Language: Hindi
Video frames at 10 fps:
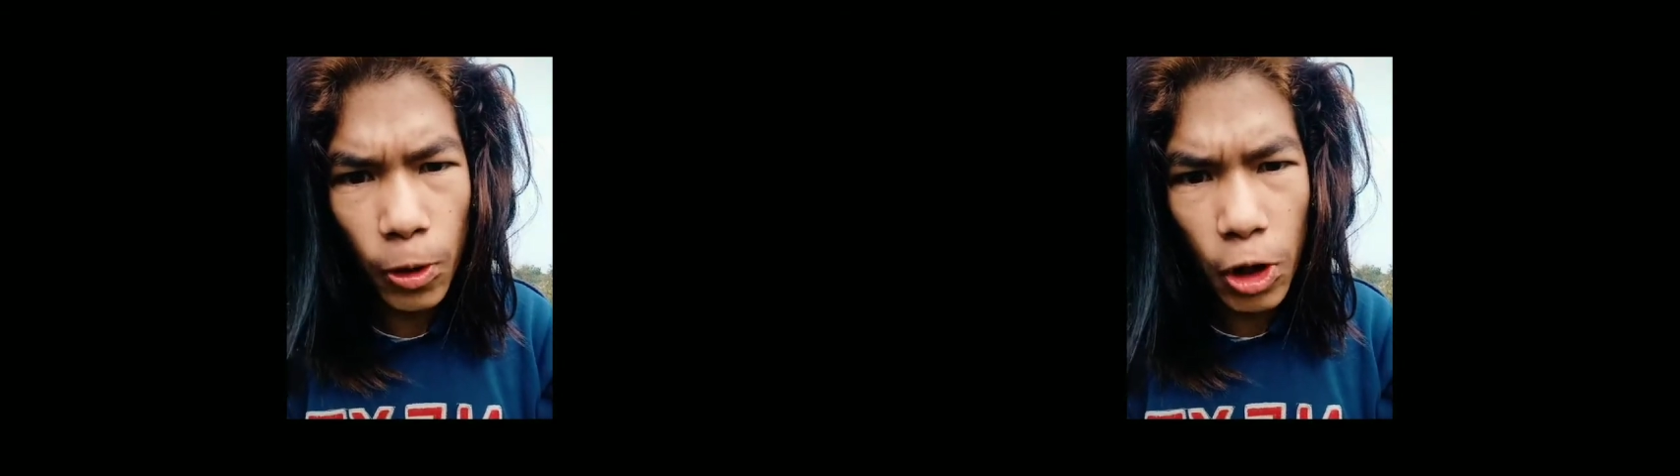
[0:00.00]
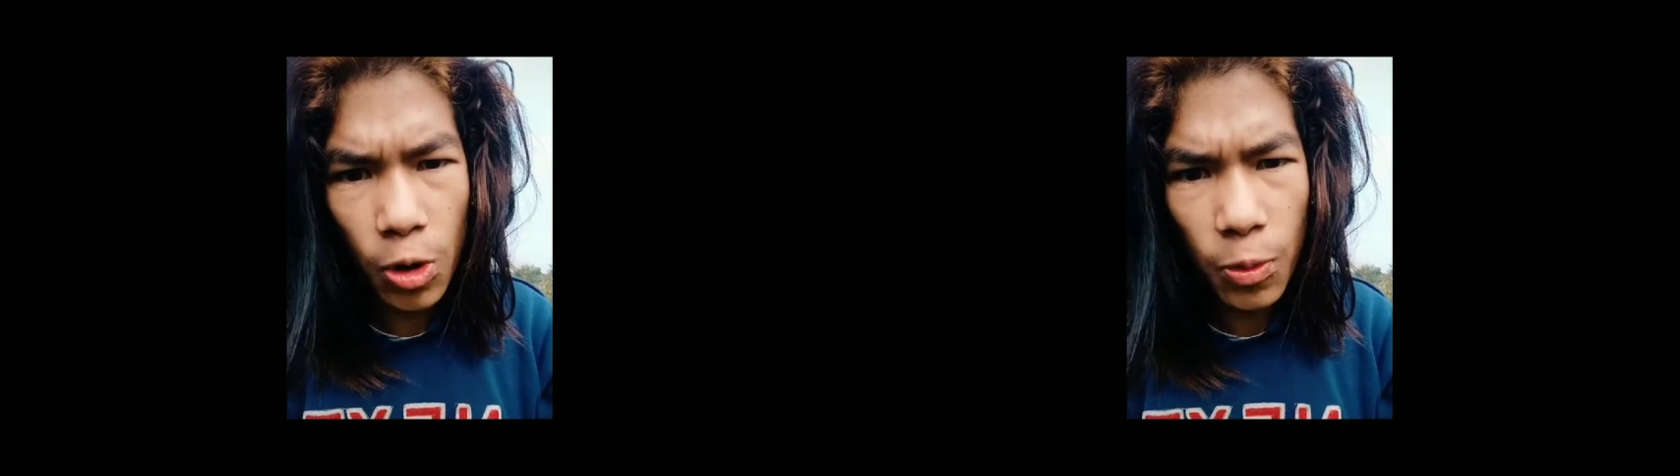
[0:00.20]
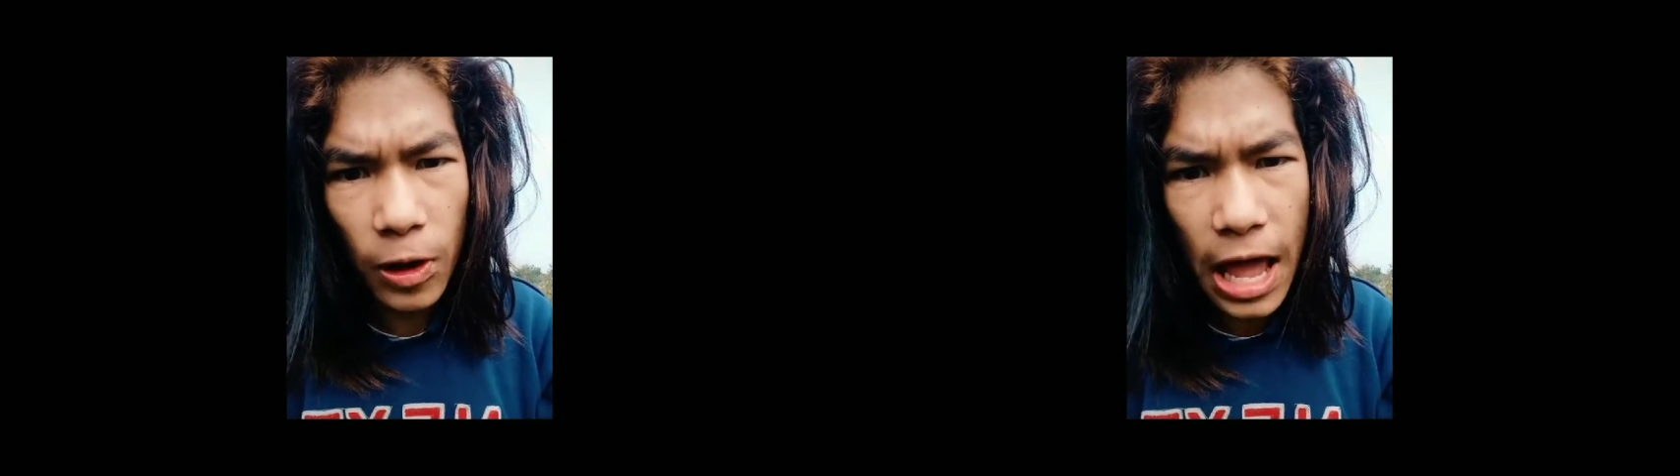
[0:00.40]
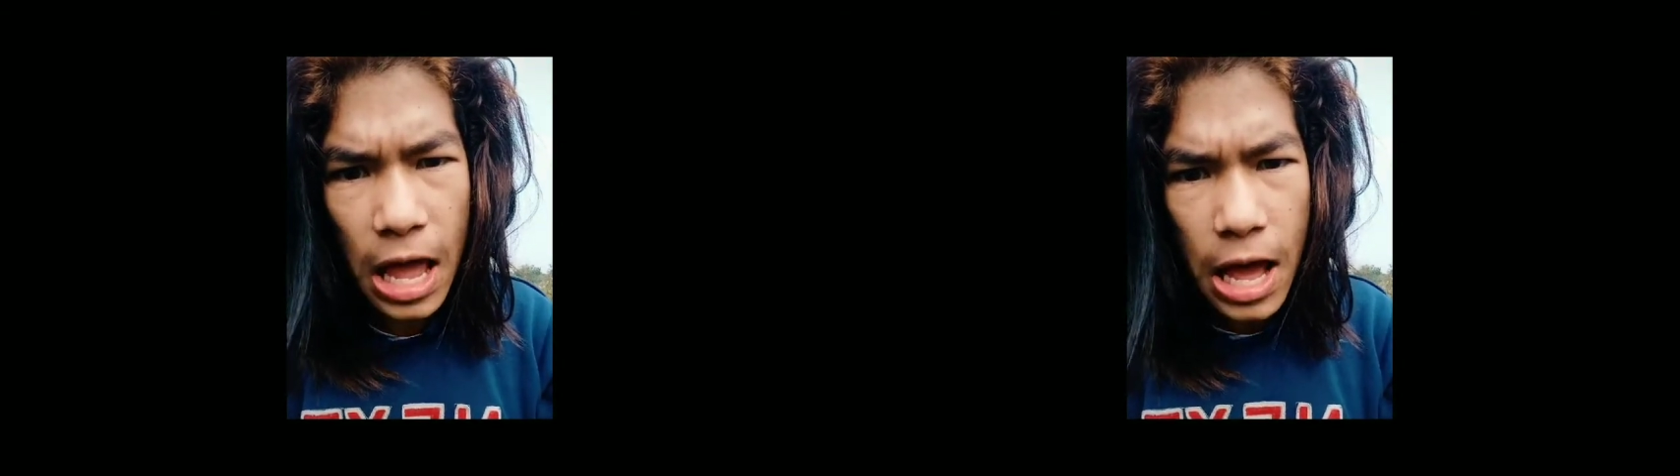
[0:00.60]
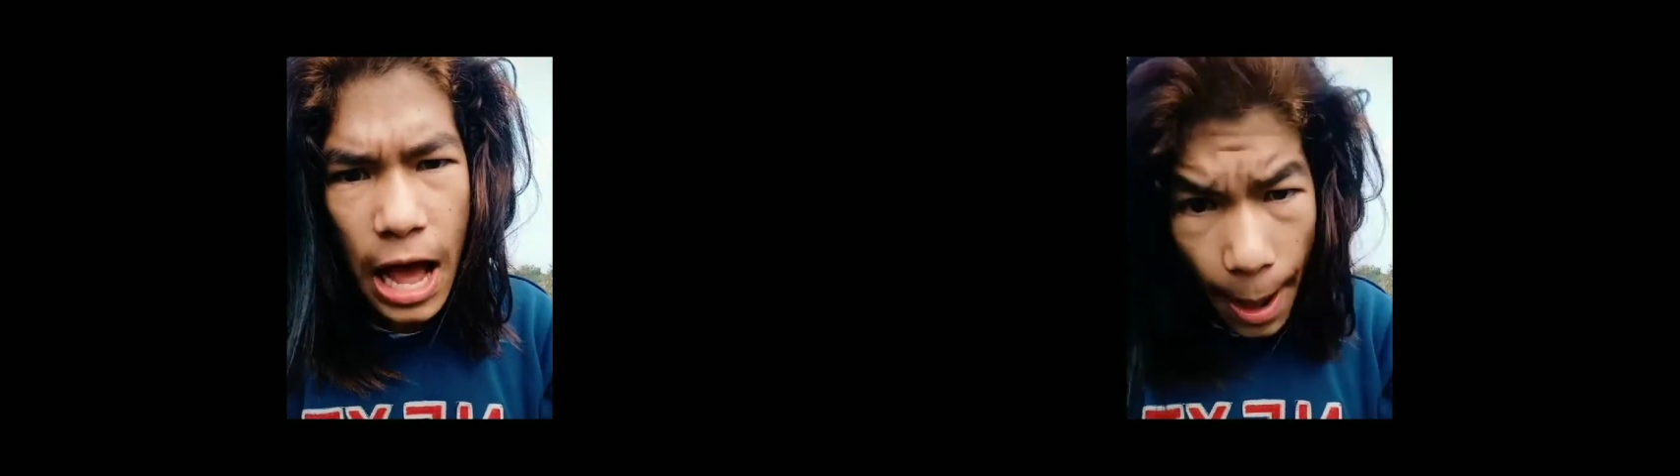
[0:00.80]
बोल रहे हो बोला है
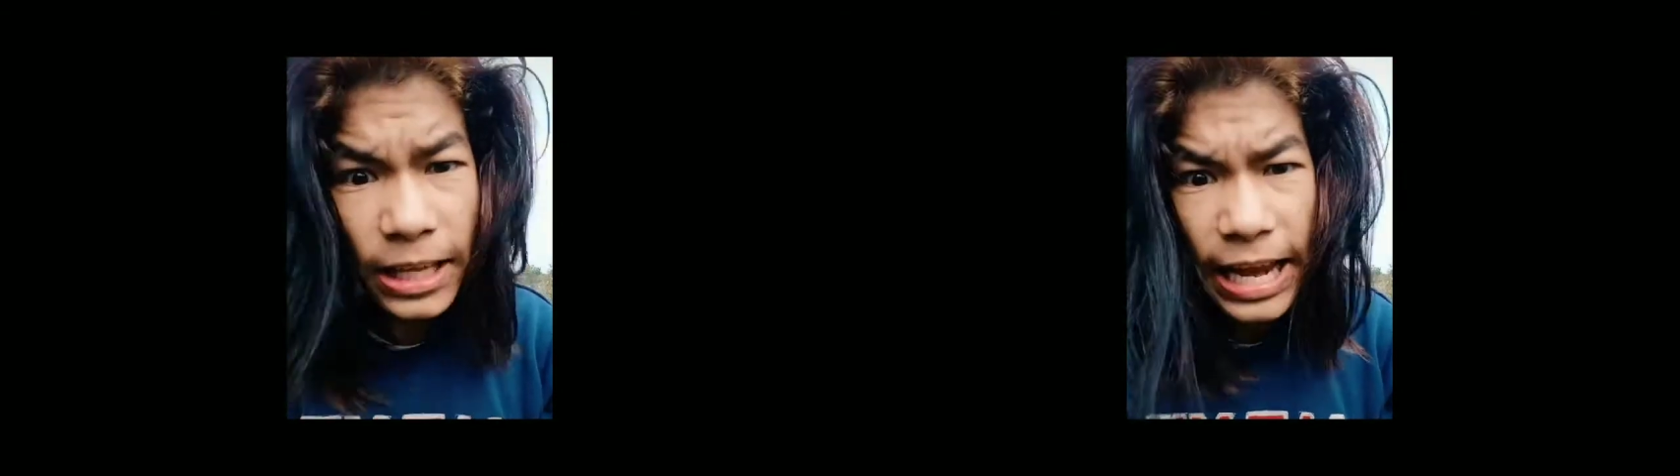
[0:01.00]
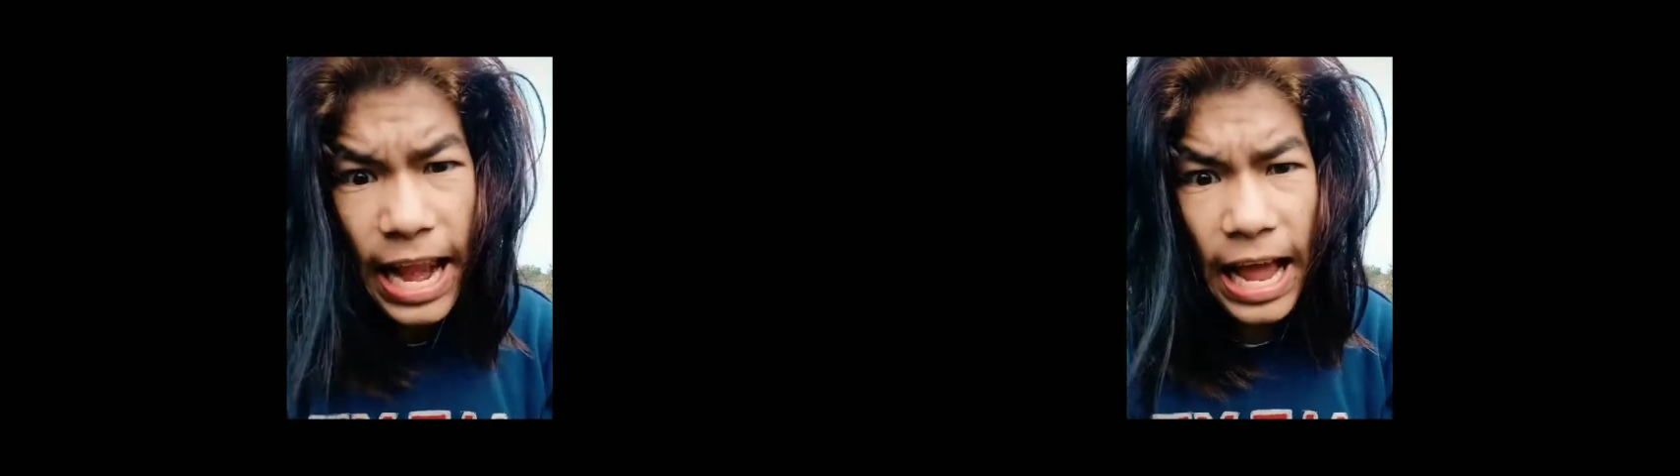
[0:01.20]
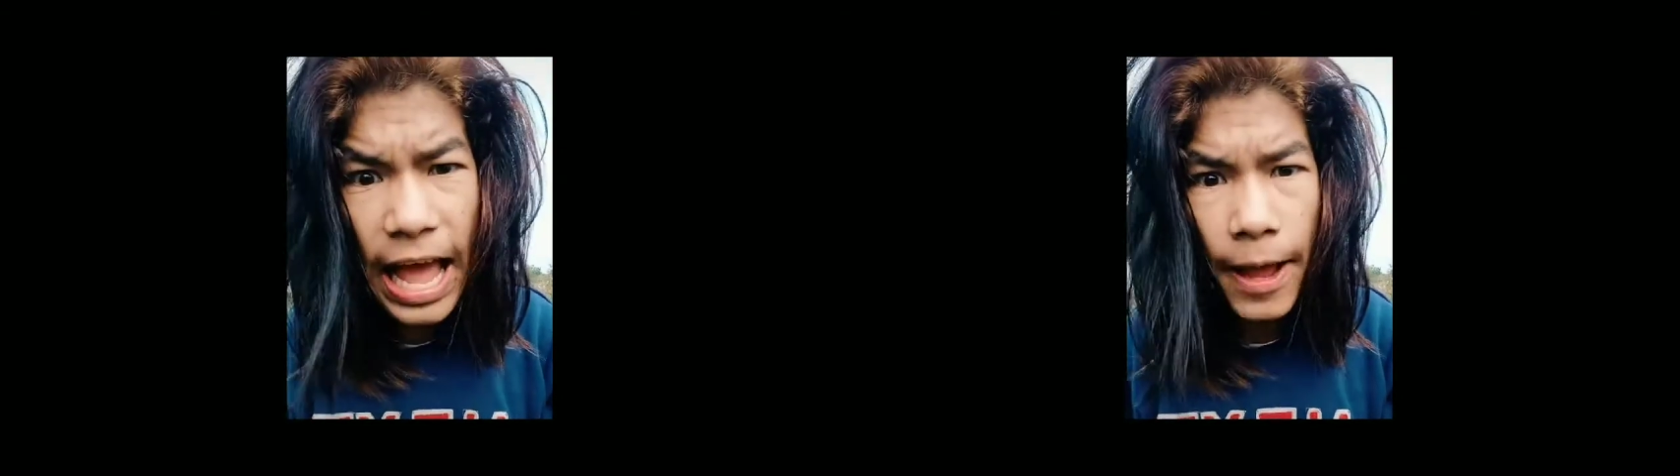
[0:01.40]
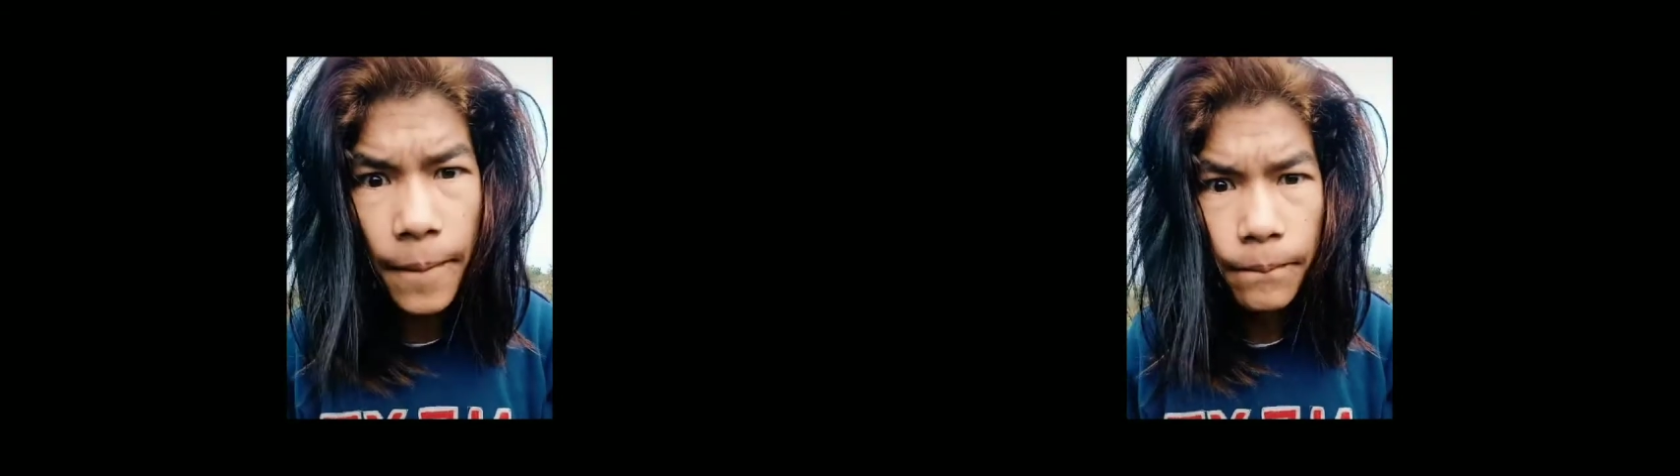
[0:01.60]
हम क्या चाइना का है